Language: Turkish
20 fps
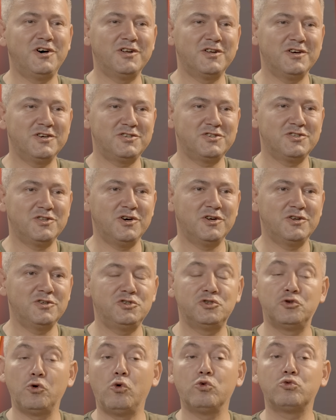araçlar
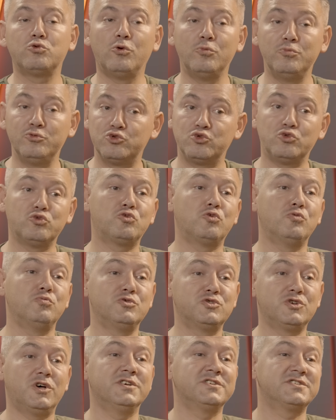işte otobüs
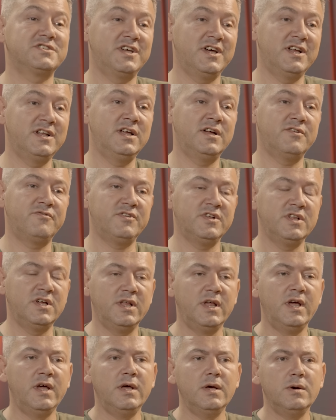otobüs askerler falan
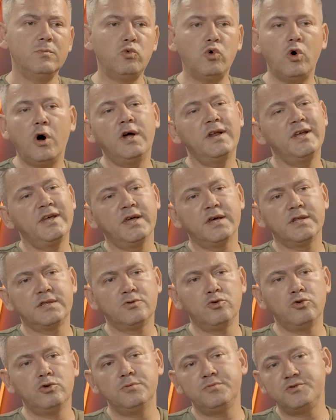bu
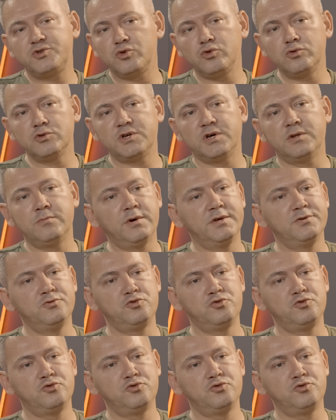harekatta öyle bir şey olacağını ben